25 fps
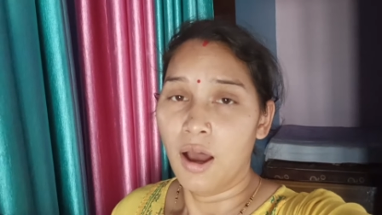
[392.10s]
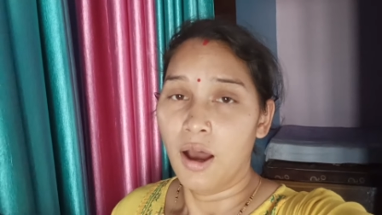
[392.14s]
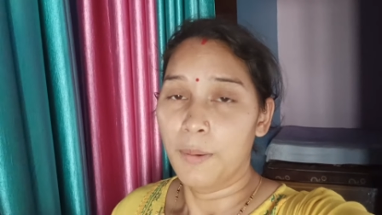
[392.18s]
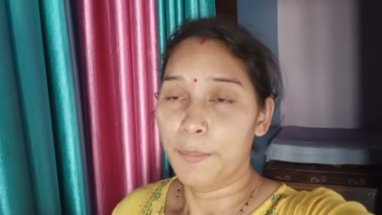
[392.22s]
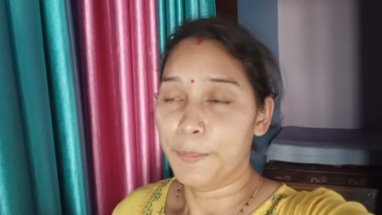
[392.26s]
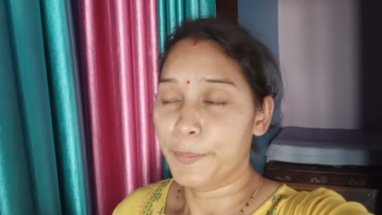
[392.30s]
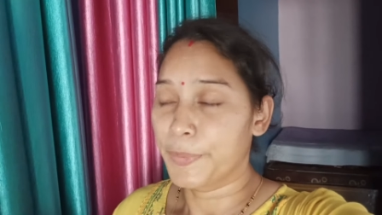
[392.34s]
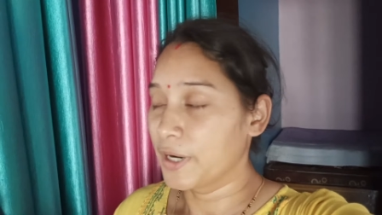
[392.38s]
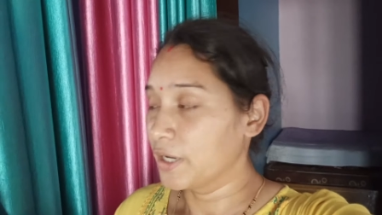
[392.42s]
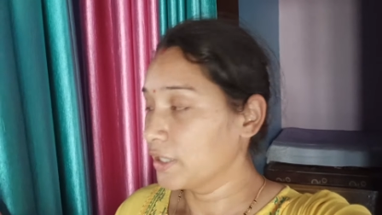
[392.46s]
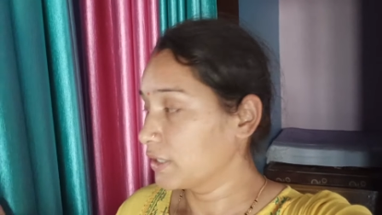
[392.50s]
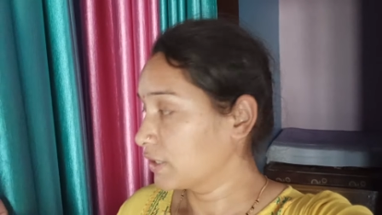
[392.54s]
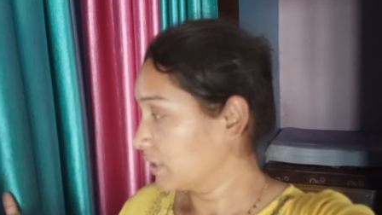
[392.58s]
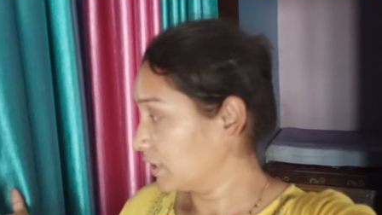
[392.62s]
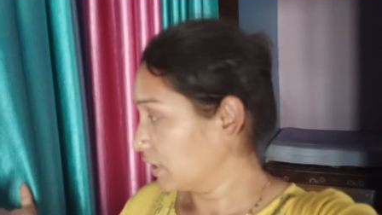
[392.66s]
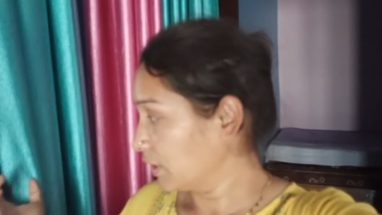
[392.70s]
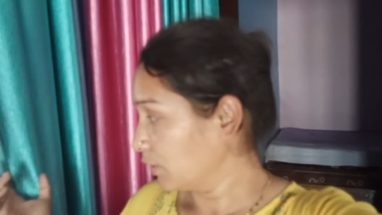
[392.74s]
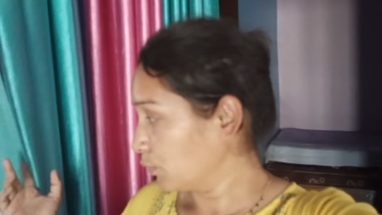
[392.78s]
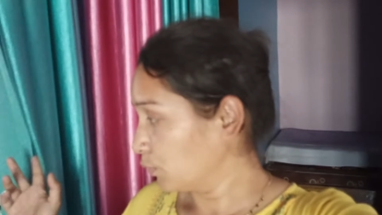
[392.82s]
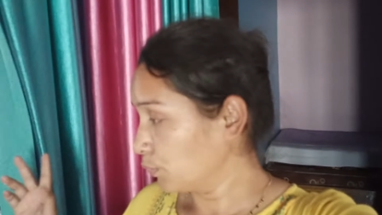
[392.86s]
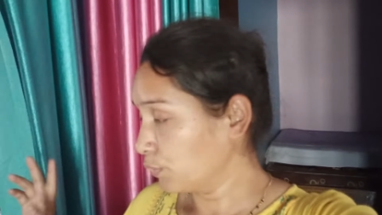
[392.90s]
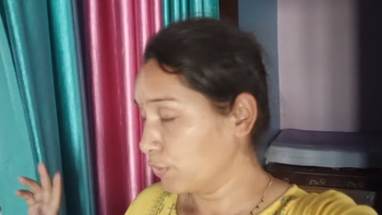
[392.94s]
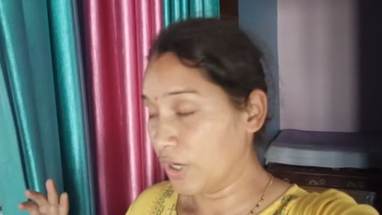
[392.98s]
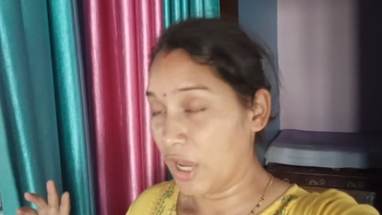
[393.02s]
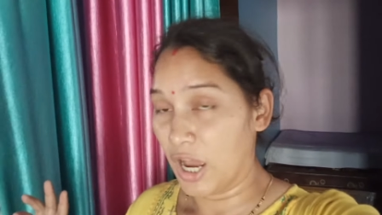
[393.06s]
अब
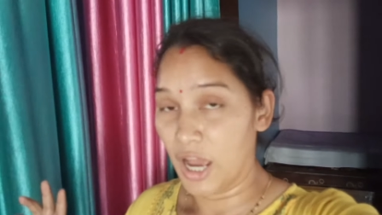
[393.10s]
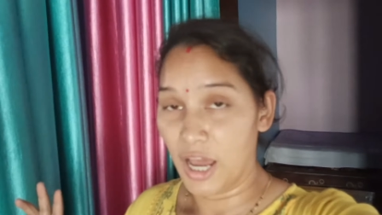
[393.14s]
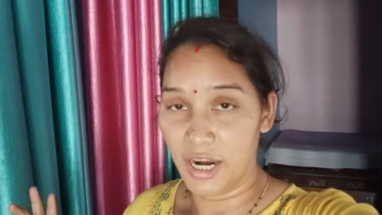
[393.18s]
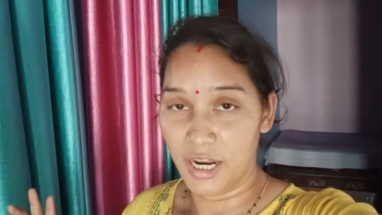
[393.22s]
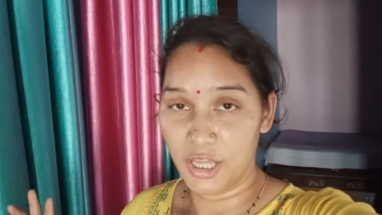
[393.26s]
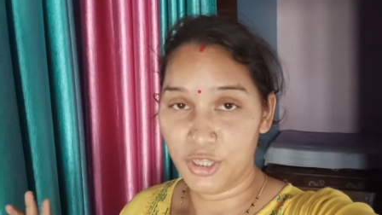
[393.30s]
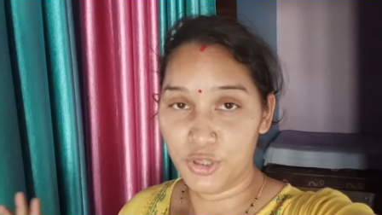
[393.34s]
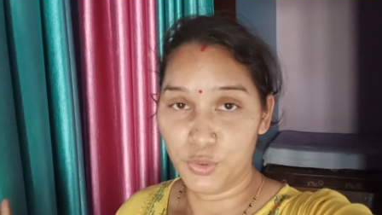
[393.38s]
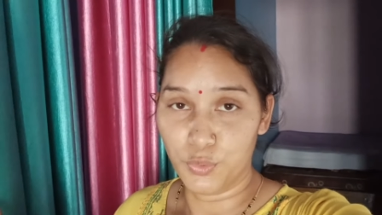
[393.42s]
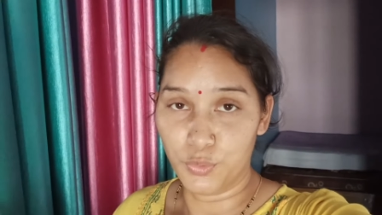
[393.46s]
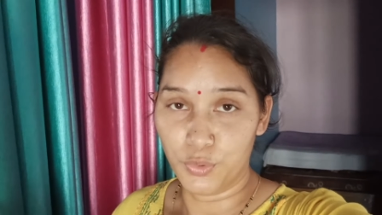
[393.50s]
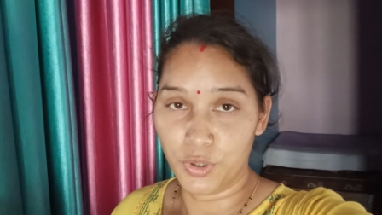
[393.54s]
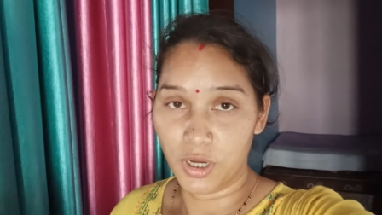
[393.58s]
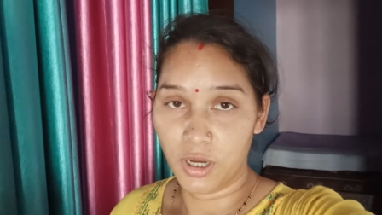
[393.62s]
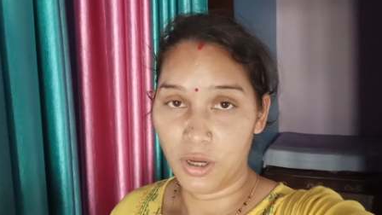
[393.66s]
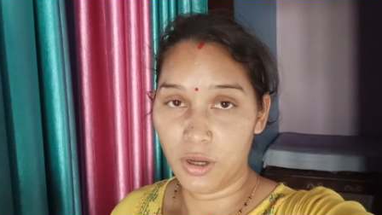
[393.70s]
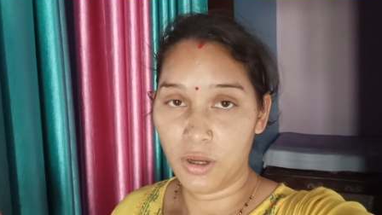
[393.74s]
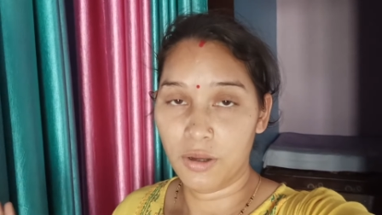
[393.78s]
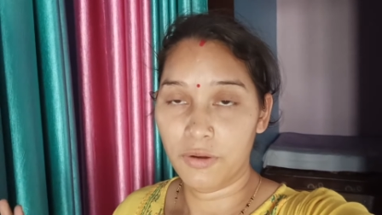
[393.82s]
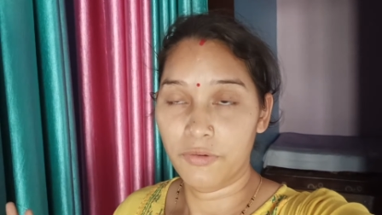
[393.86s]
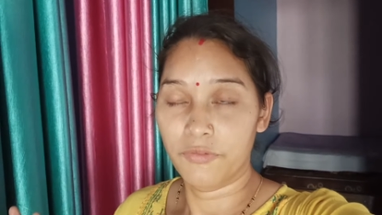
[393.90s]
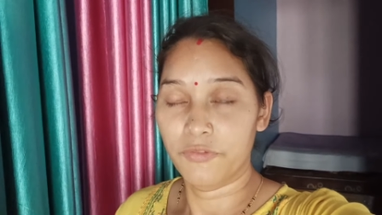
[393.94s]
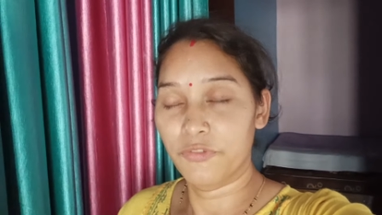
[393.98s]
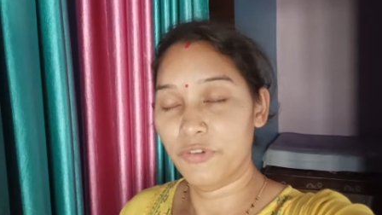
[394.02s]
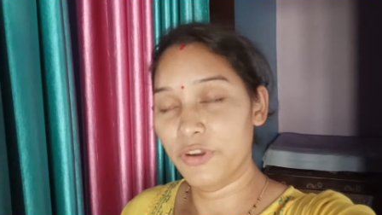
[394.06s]
करती हूँ नहाना धोना
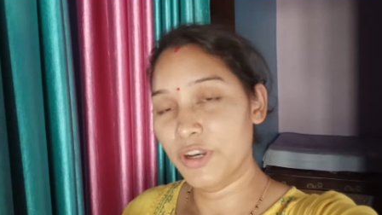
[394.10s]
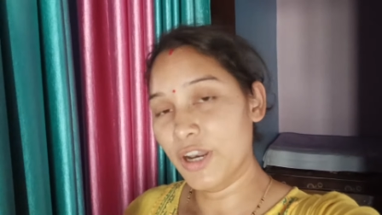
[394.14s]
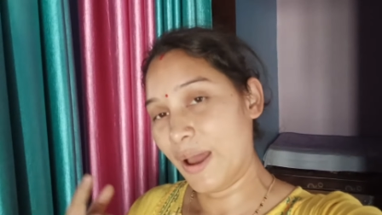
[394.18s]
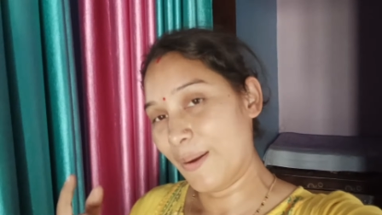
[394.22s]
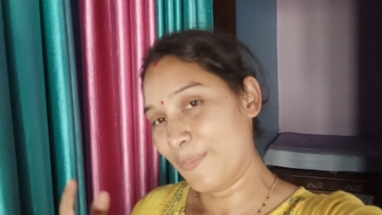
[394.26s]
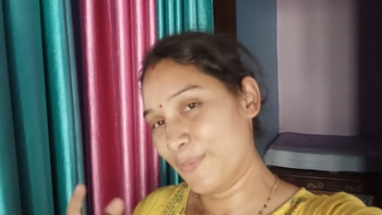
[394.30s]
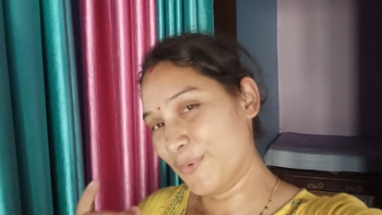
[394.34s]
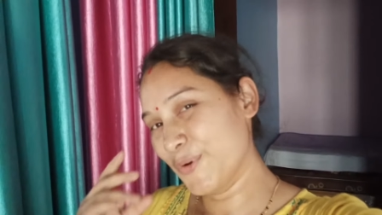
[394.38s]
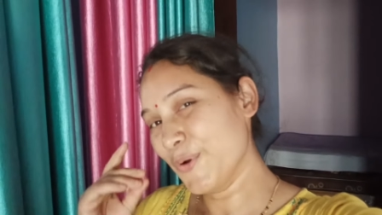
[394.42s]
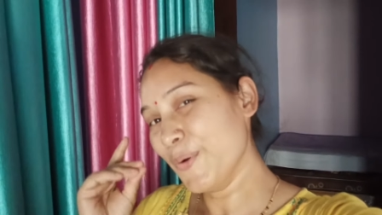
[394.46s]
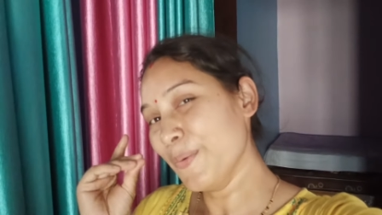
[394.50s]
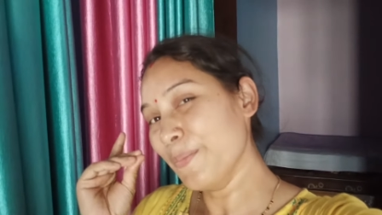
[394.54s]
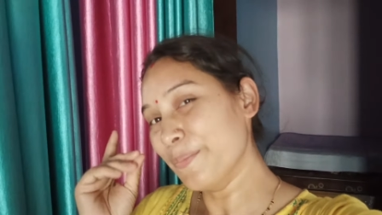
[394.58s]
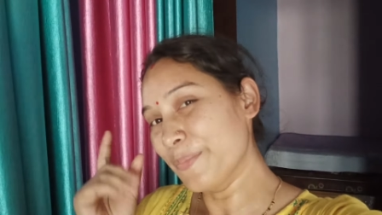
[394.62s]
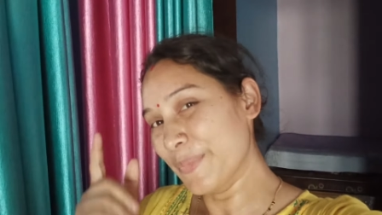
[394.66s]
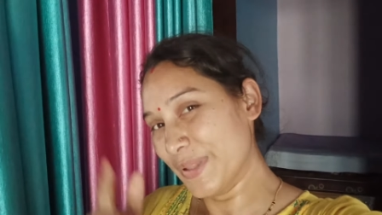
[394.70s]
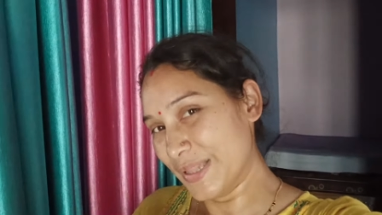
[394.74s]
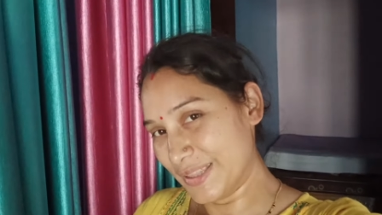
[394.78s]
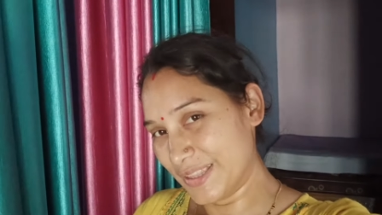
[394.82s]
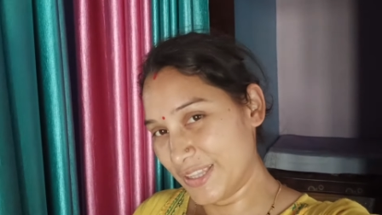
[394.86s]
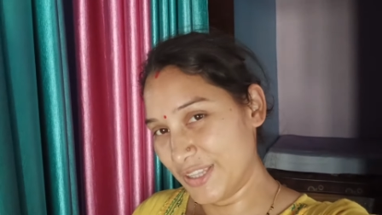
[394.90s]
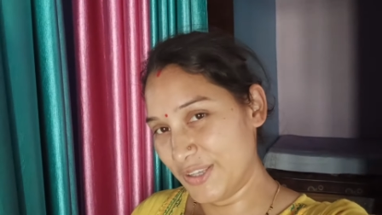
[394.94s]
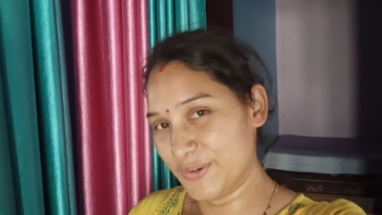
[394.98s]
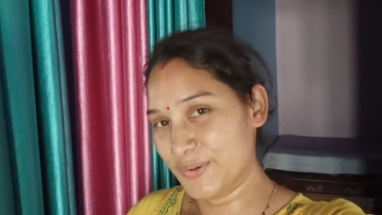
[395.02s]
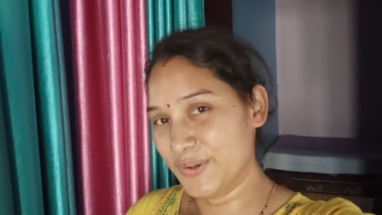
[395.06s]
फिर आपको
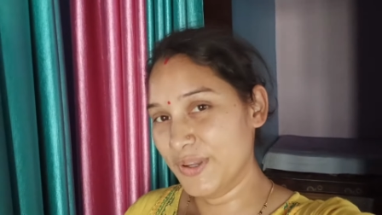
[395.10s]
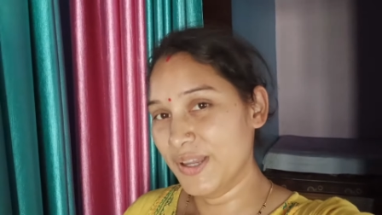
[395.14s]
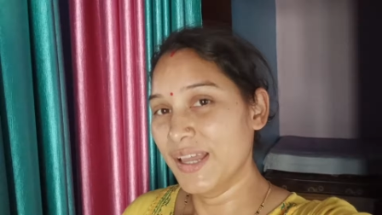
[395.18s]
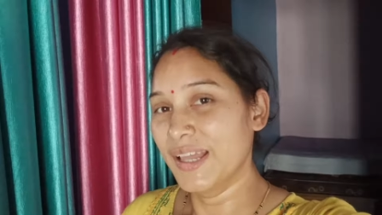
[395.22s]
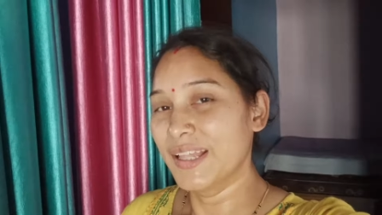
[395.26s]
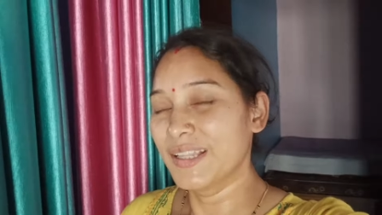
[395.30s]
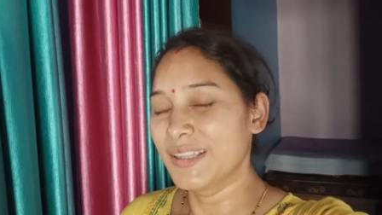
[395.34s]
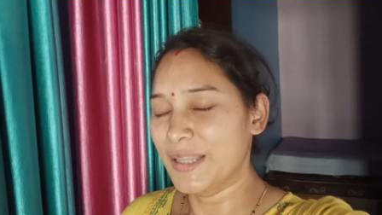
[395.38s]
मिलती हो